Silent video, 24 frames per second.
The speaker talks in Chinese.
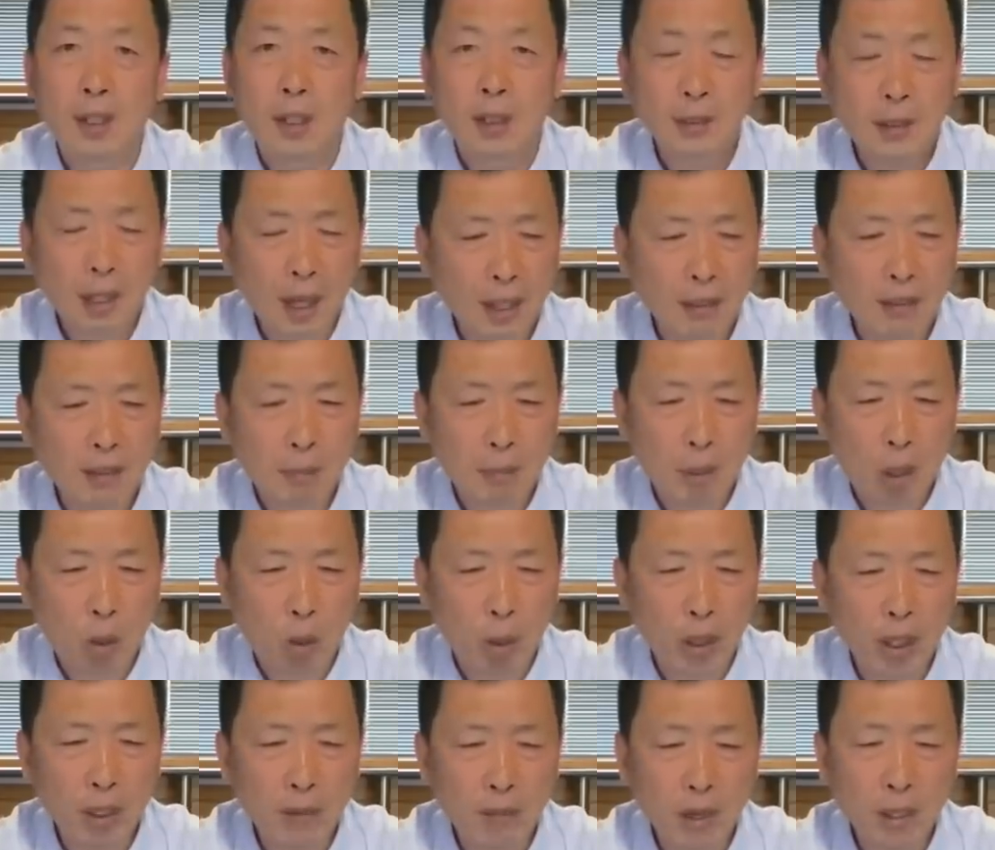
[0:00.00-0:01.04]
他怎么
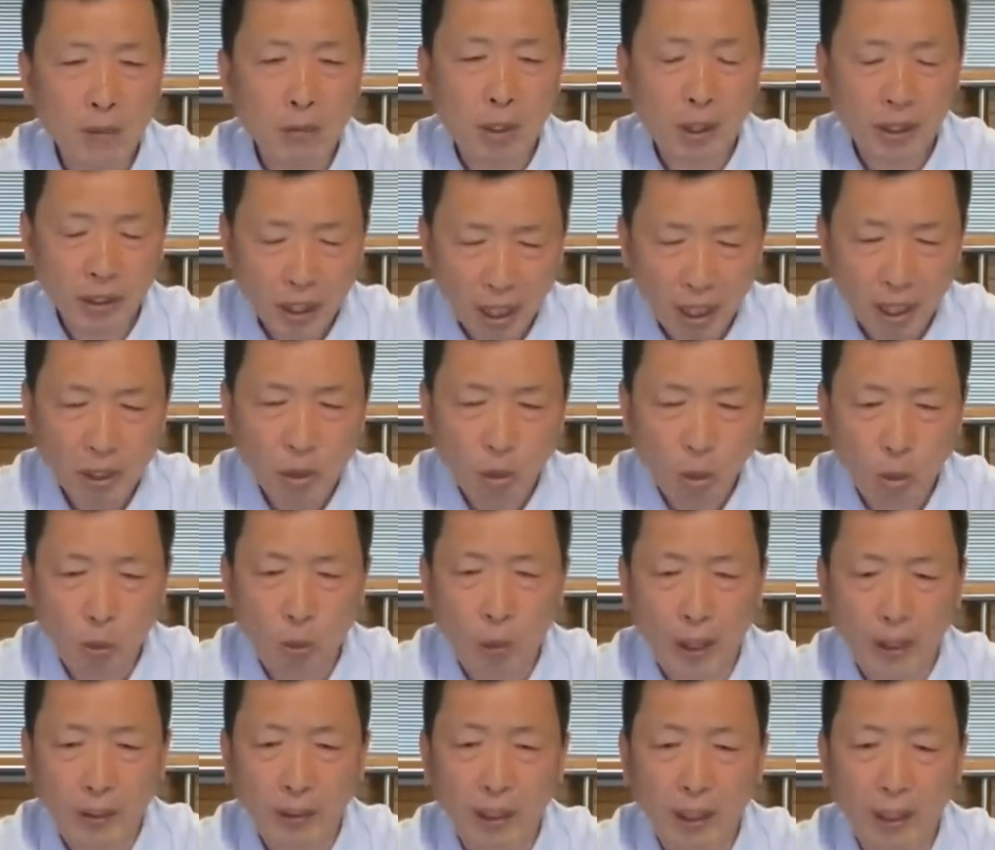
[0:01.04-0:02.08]
会问我这种
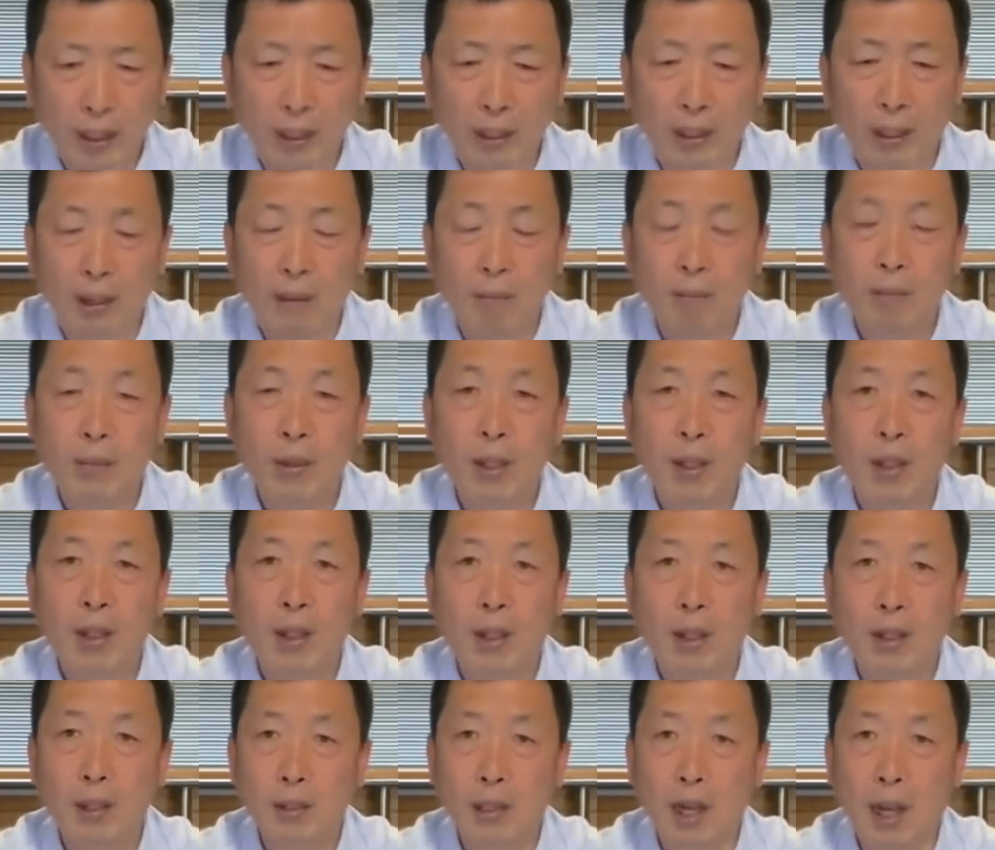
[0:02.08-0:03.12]
问题呢？
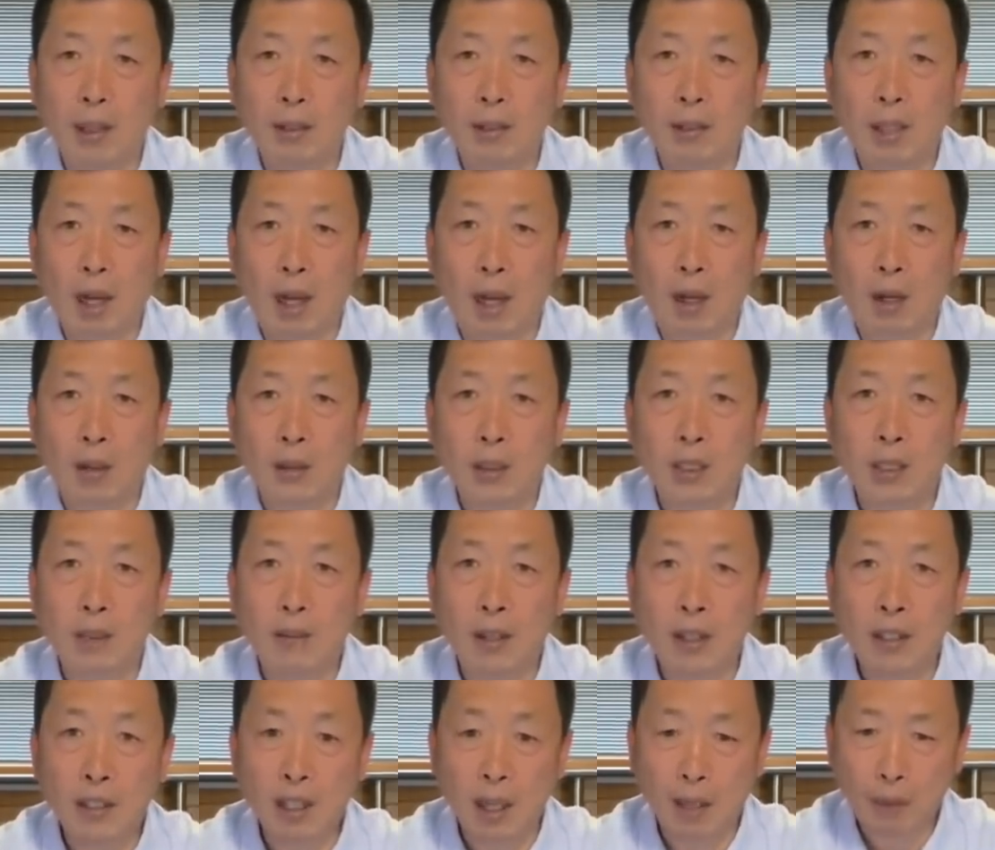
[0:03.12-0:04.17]
难道是
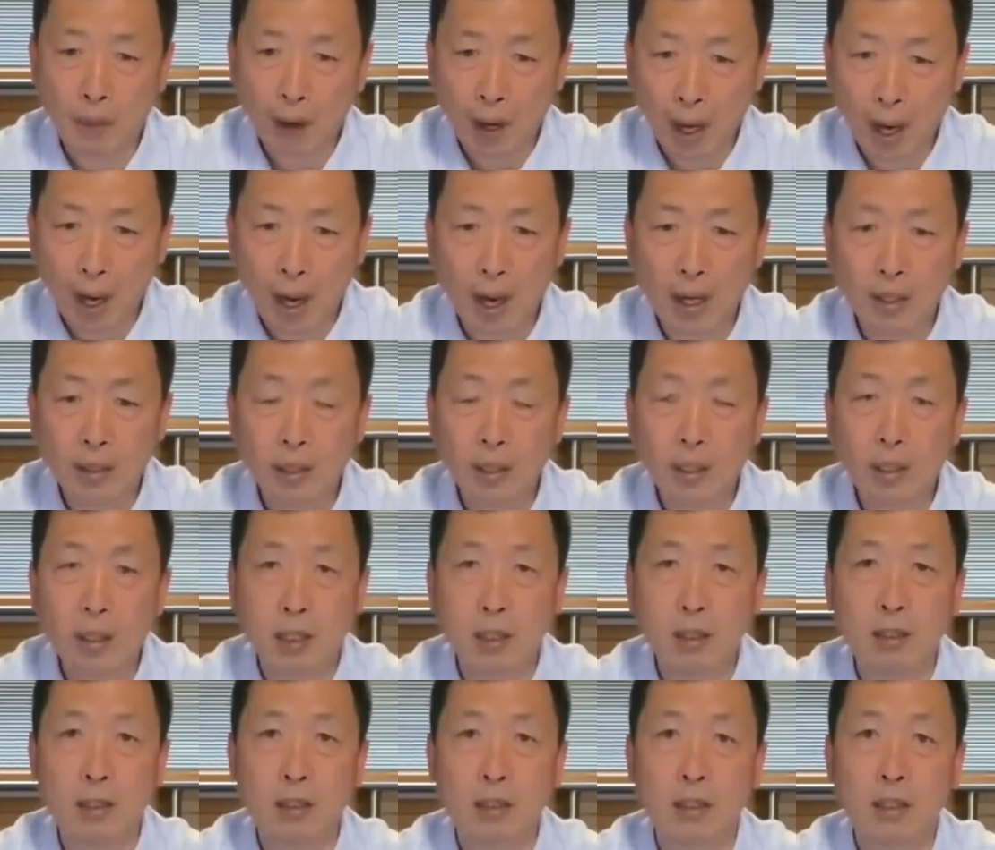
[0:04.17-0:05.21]
在向我暗
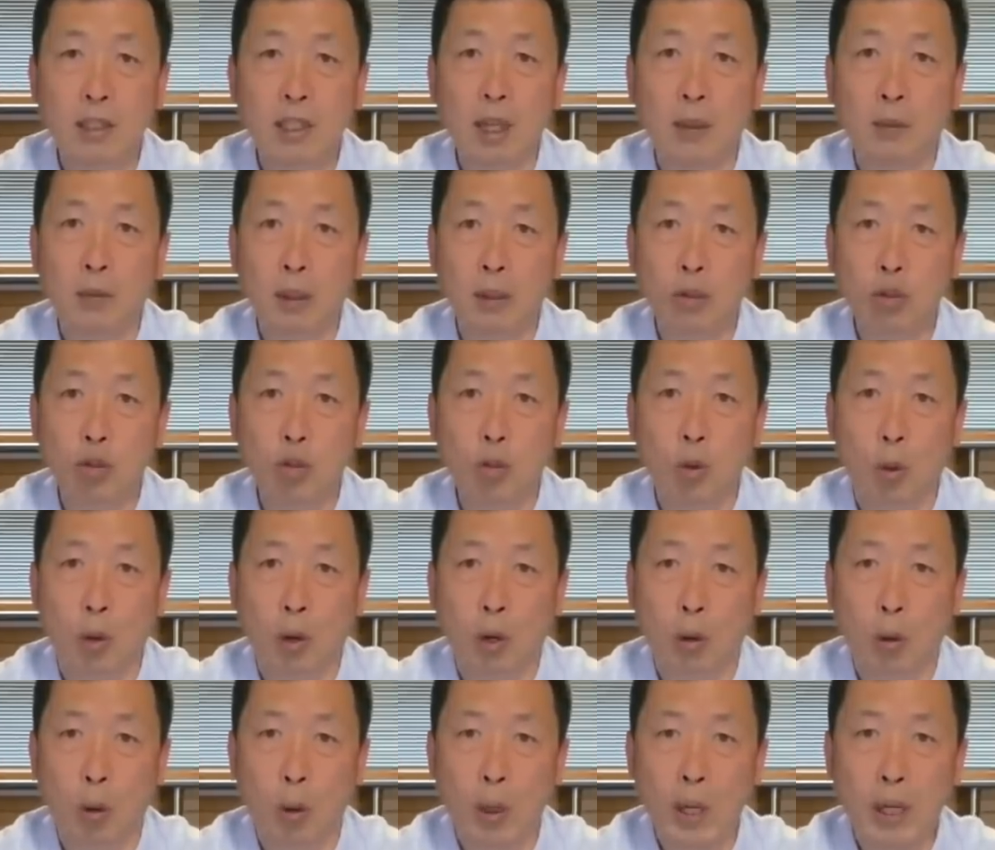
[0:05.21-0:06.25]
示、向我
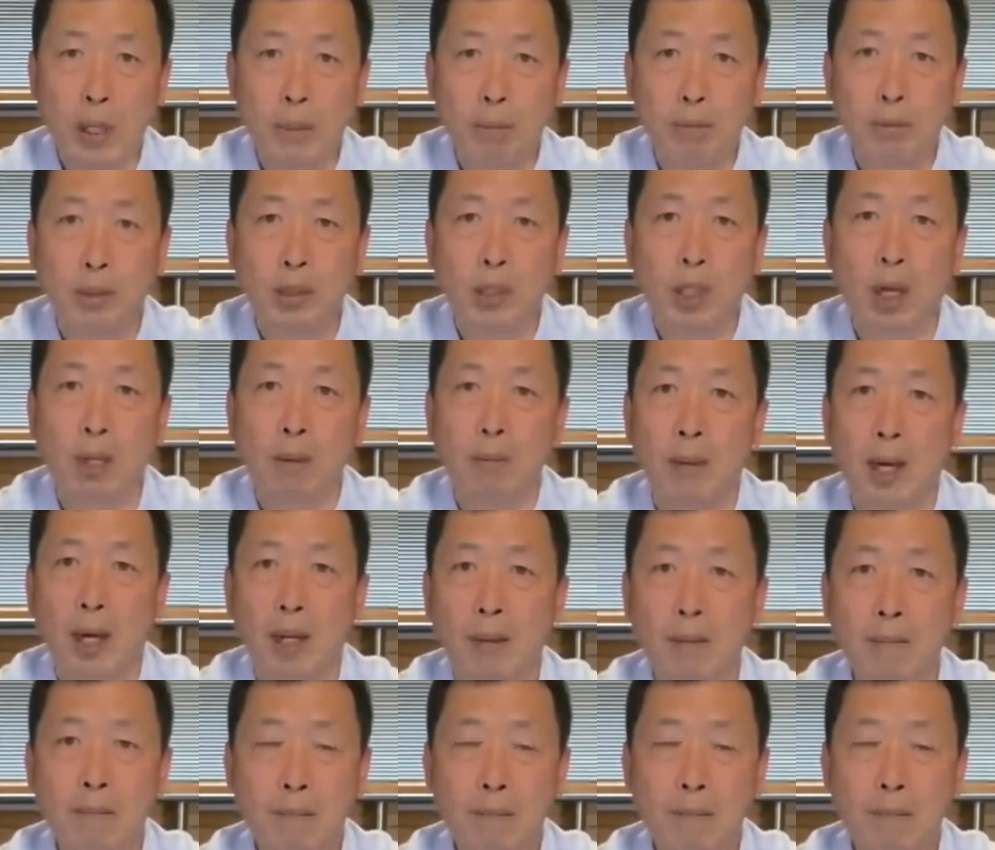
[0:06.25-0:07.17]
索贿不成吗？